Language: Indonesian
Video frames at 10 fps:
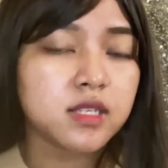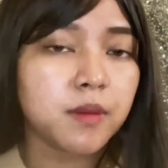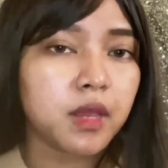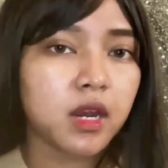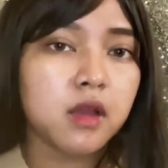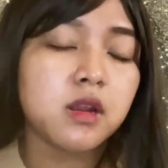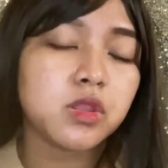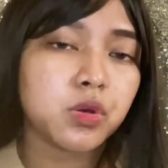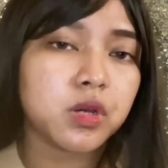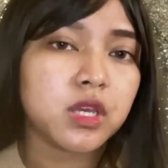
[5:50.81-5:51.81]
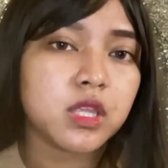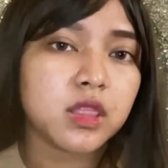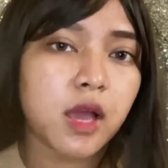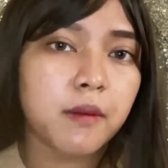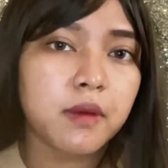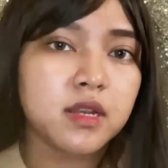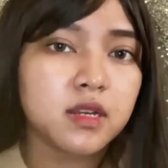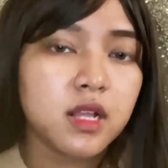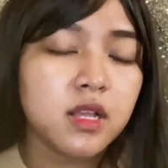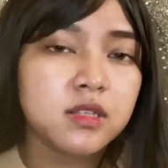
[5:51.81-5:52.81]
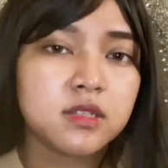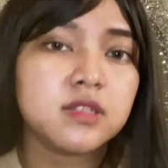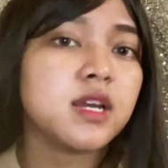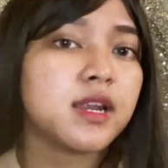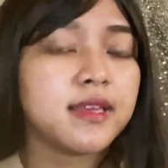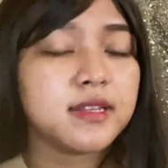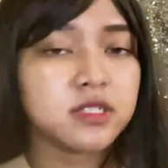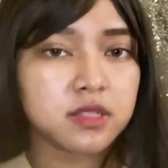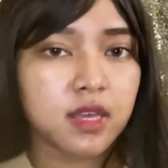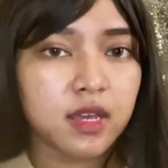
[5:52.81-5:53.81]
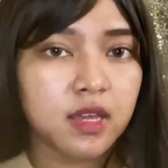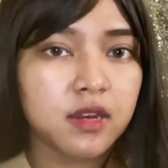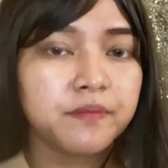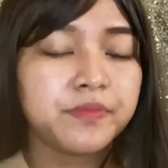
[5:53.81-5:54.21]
kemerahan atau kehitaman secara instan